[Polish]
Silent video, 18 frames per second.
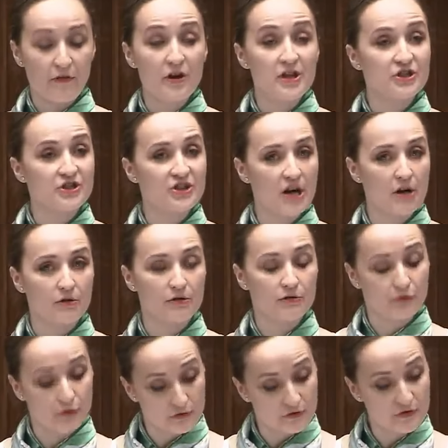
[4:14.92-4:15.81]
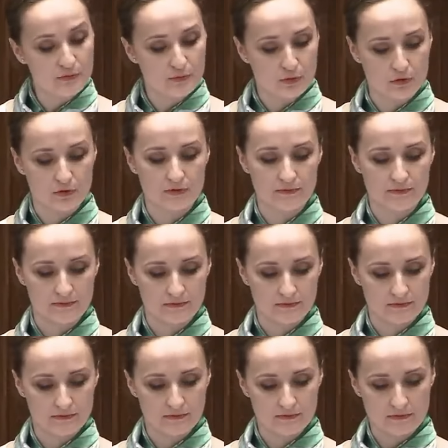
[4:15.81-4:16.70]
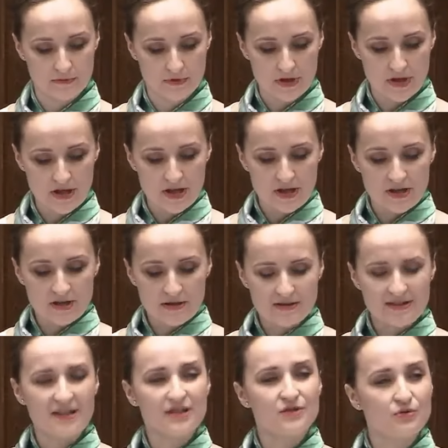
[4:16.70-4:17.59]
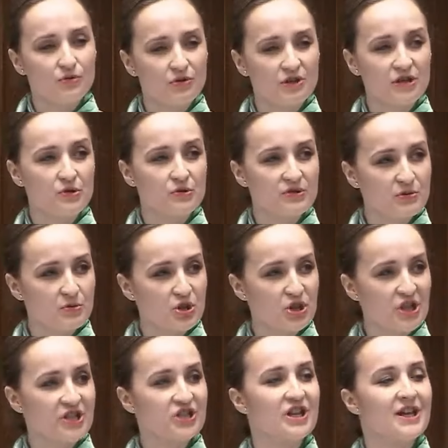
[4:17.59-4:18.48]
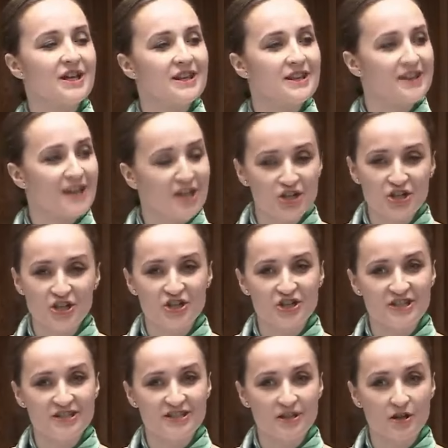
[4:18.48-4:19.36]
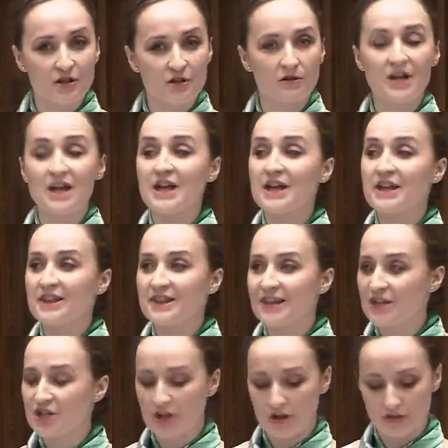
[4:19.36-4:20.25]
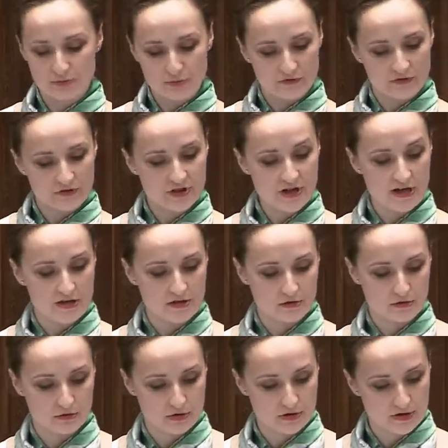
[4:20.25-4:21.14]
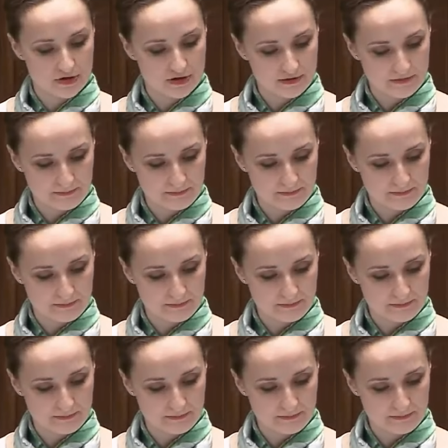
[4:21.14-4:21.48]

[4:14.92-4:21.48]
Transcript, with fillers: Twoje ciało, Twój wybór zasługuje usłyszeć nasze dziecko, nasza odpowiedzialność.